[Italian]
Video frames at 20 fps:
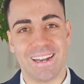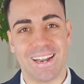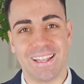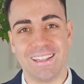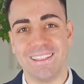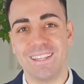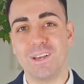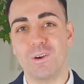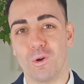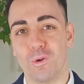
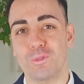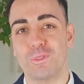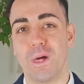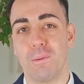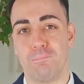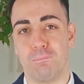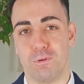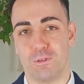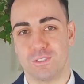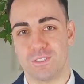rendi conto a
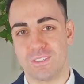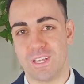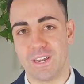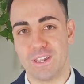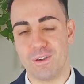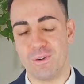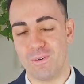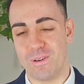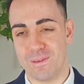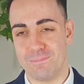
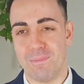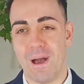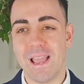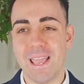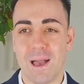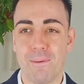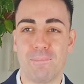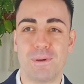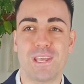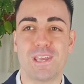posteriori, mai
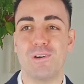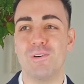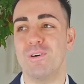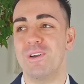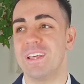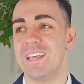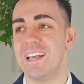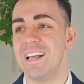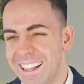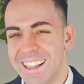a
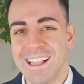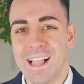priori.